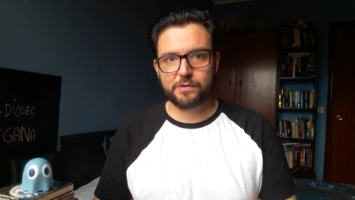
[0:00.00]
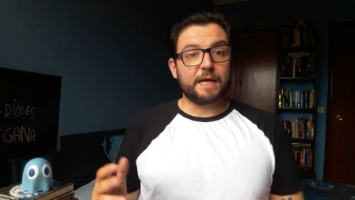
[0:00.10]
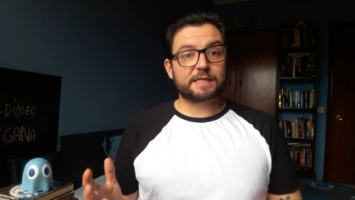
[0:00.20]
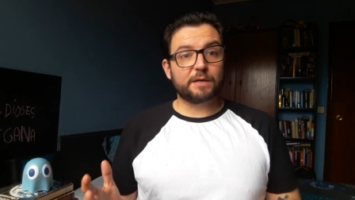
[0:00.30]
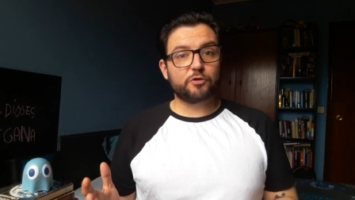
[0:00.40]

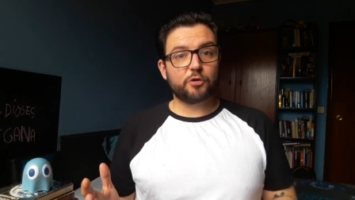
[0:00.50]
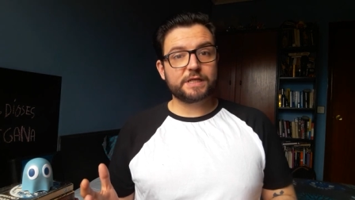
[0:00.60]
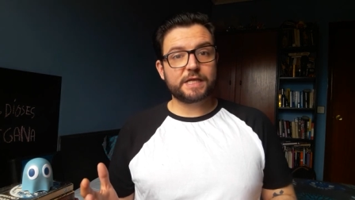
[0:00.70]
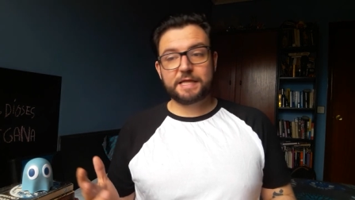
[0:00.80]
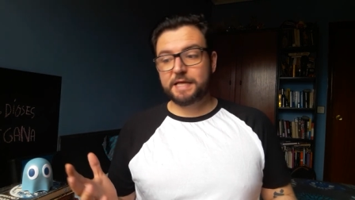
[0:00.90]
hasta
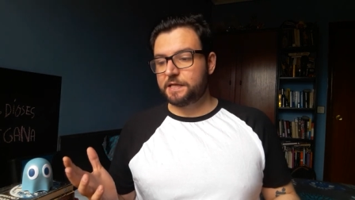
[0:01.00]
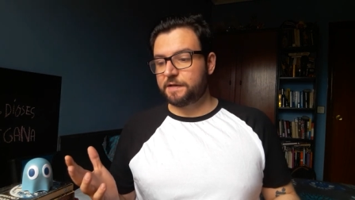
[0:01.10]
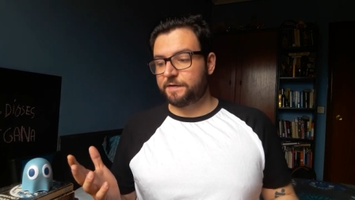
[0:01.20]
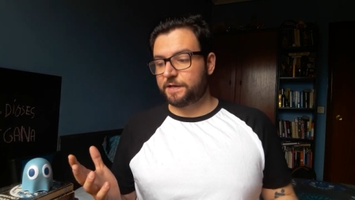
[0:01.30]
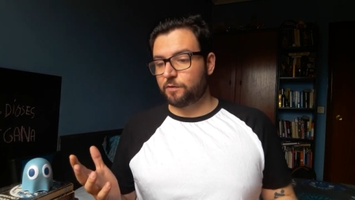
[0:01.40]
autores de
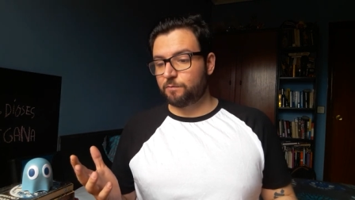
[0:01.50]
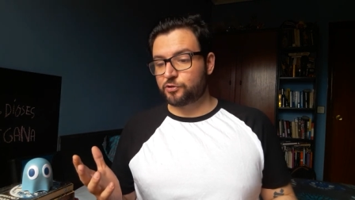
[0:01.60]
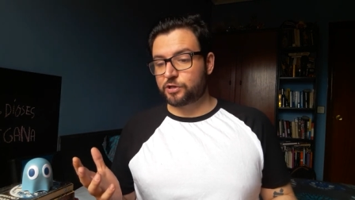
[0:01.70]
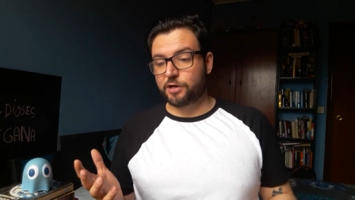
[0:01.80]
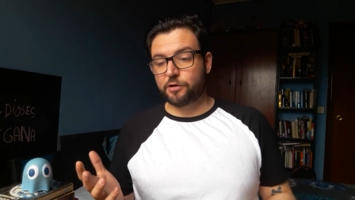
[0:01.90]
ciencia ficción
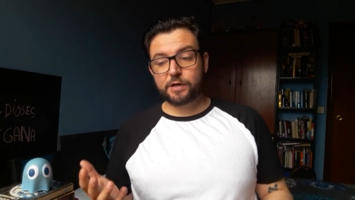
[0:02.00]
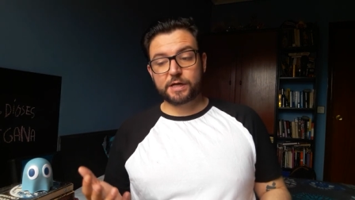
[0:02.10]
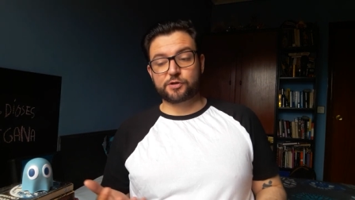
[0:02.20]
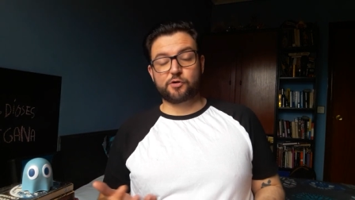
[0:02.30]
posteriores